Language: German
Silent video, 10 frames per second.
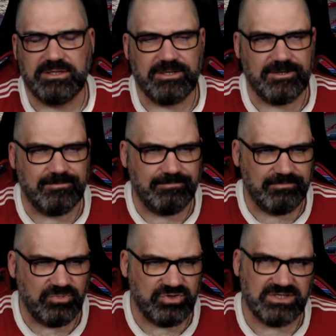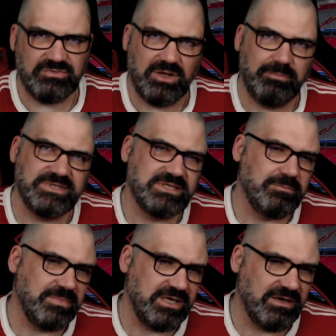Ähm, und das wieder ein
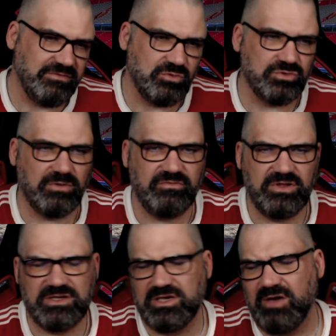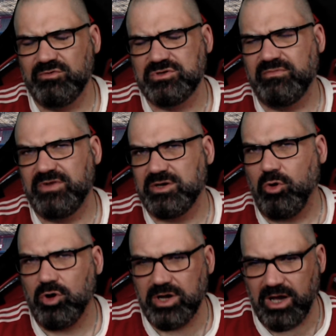bisschen mehr wie unterm Flick. Ja, wir haben wir unterm Flick
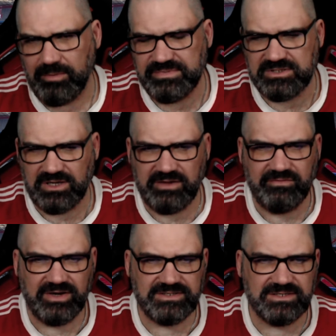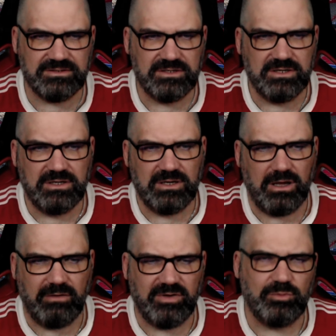auch gehabt teilweise,
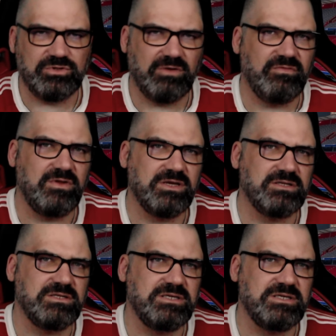aber wir haben unterm Flick